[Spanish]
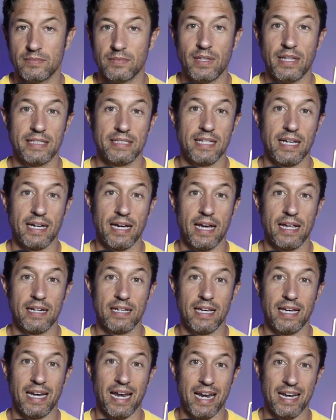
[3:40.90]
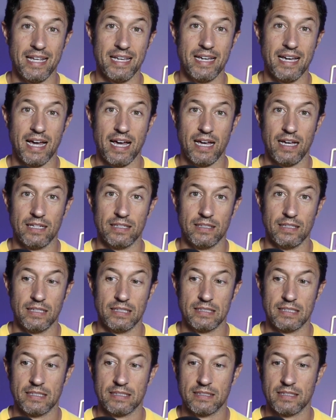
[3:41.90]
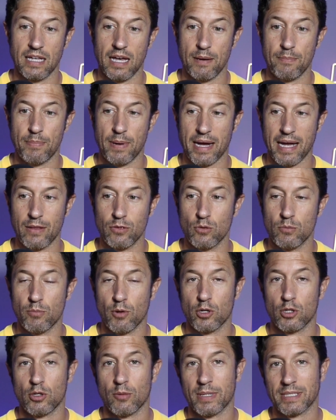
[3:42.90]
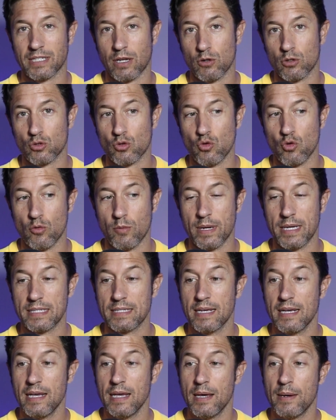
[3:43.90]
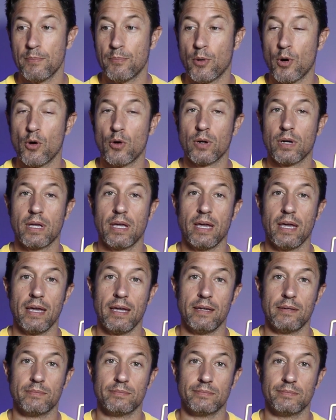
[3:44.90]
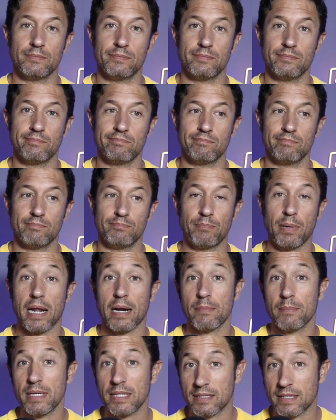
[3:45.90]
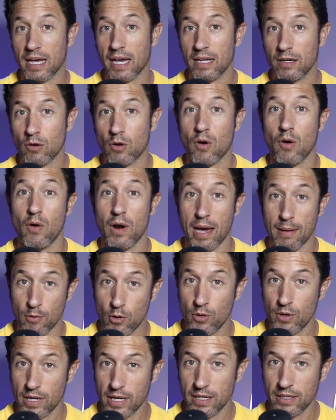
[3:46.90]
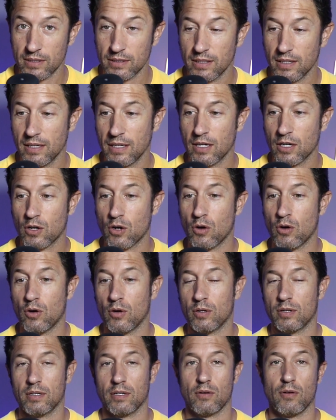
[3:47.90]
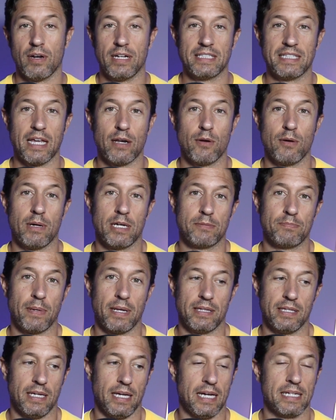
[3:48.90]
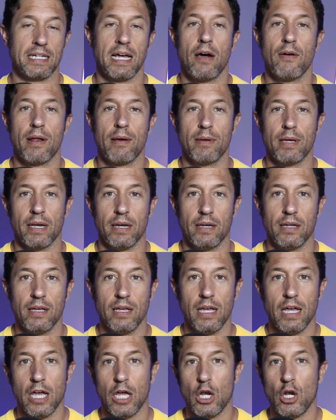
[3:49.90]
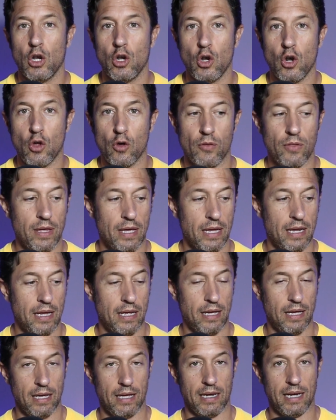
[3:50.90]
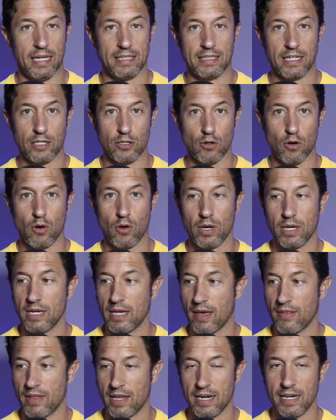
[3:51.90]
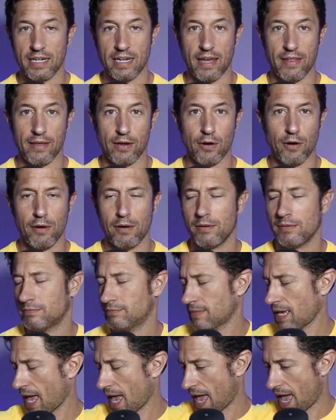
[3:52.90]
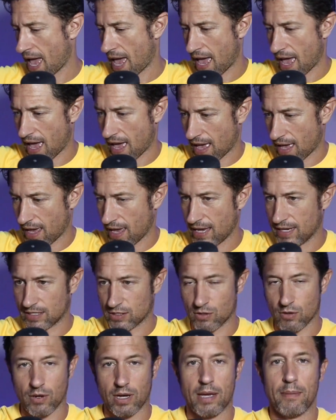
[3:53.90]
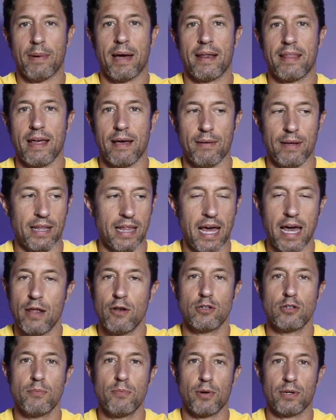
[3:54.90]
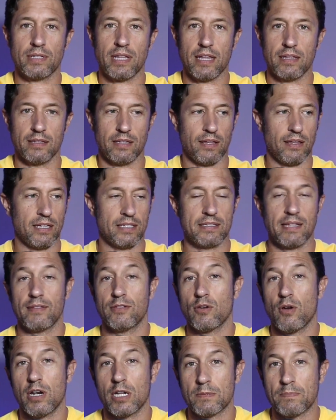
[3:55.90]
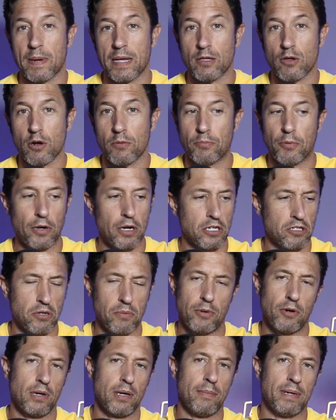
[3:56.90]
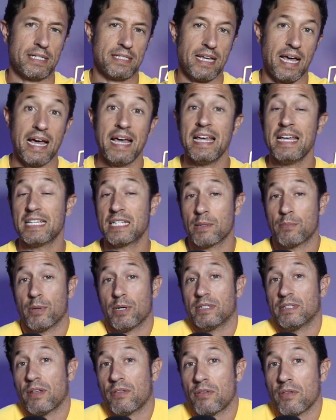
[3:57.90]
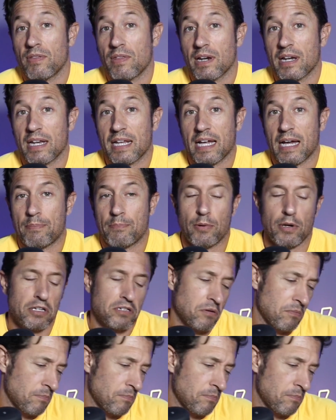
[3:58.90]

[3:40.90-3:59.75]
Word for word: destacar que la liga les está pagando un poquito más a los clubes porque mm, permitan o colaboren con, con estas nuevas prácticas. Ahora bien, lo de eh, la tecnología de línea de gol, ah, eso, qué más da, ¿verdad? No es importante. Descendió el español por eso, pero qué más da. Se pueden decidir ligas por eso,